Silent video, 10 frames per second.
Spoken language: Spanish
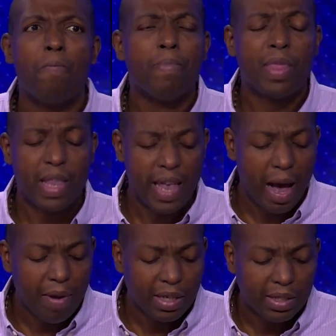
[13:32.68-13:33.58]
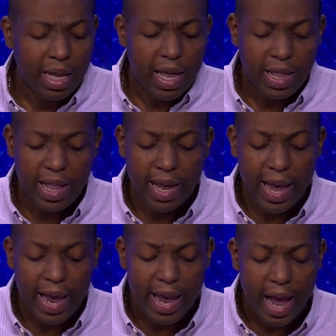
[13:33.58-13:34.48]
y hablas de
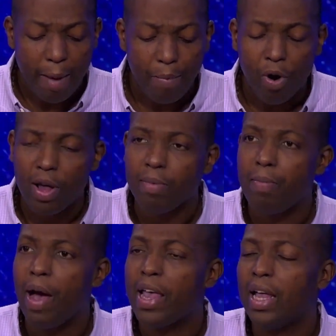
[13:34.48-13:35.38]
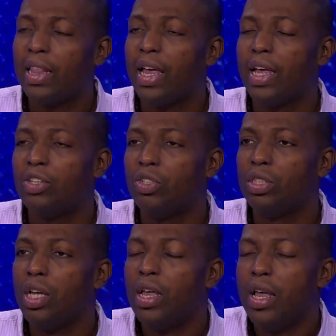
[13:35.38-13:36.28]
que Japón, imagínate, en estos
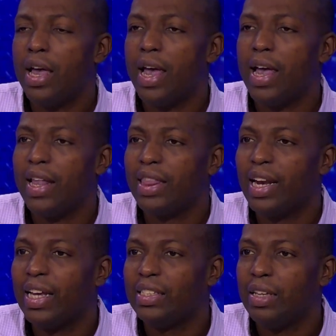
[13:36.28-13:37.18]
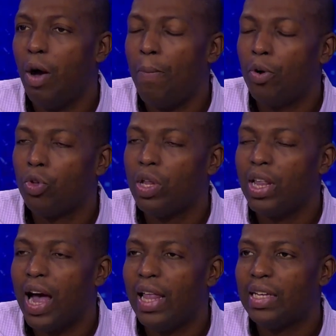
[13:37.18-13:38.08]
eh, tres
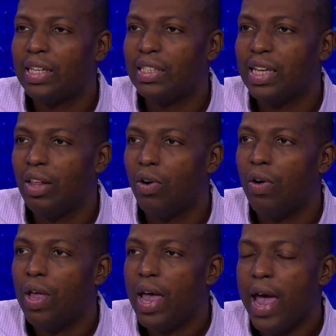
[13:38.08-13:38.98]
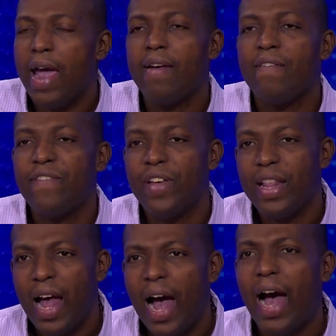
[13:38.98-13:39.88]
oportunidades ha estado en
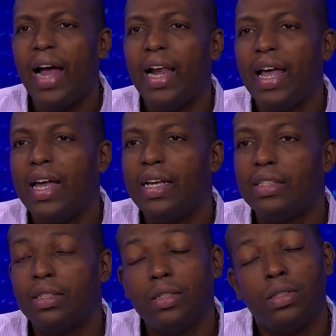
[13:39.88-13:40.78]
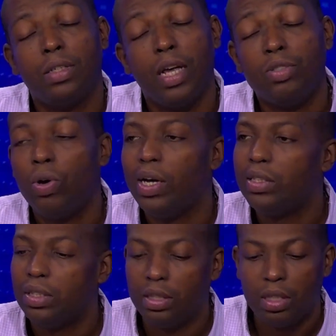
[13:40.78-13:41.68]
finales. Eso
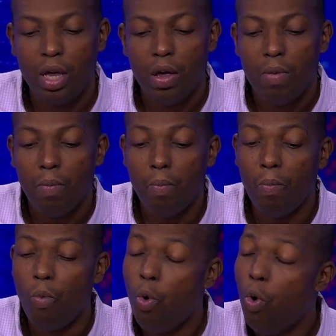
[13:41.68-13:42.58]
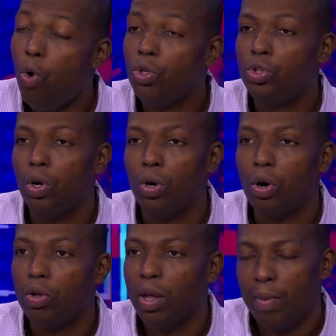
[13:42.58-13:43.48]
es mucho
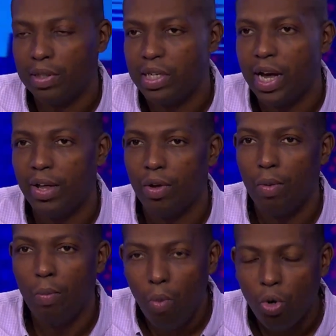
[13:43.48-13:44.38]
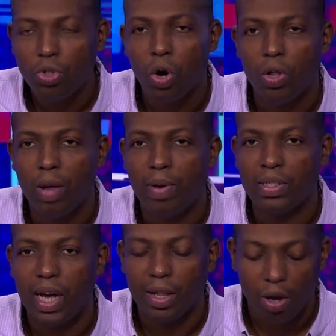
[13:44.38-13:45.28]
con demasiado, mucho con
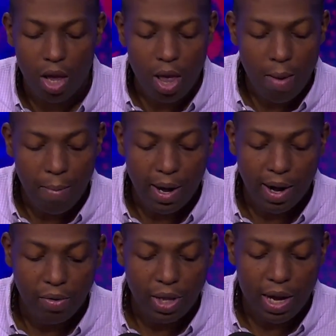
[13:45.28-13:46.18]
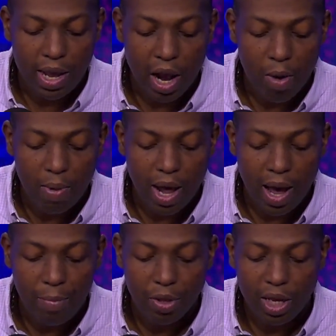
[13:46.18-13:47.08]
demasiado para una liga como la
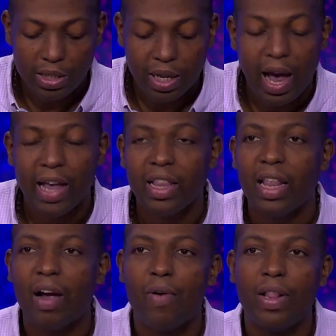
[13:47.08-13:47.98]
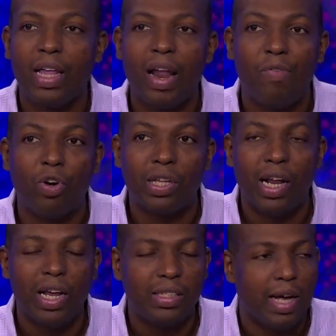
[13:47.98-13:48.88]
japonesa. Ahí te das cuenta la
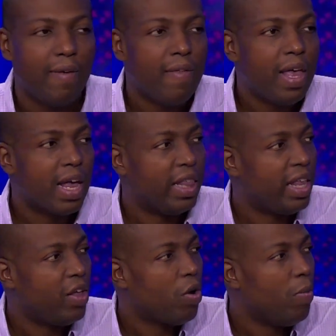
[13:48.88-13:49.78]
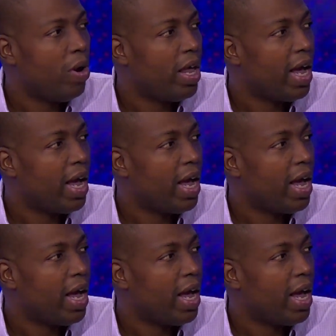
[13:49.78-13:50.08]
fortaleza que tiene como liga